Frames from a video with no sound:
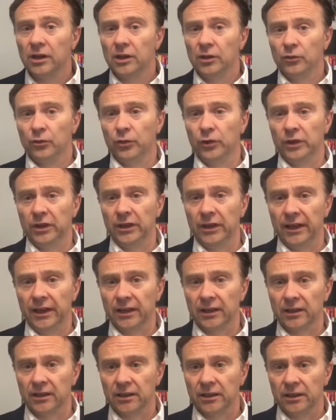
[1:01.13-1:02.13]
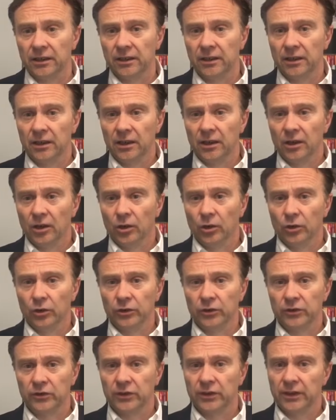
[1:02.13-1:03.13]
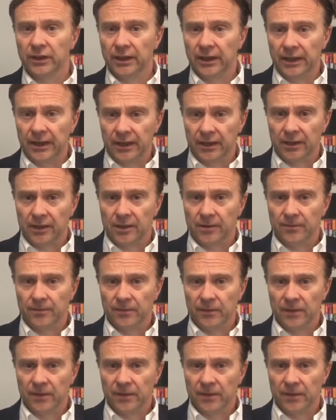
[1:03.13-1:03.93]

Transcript: für die Lehrerinnen und Lehrer.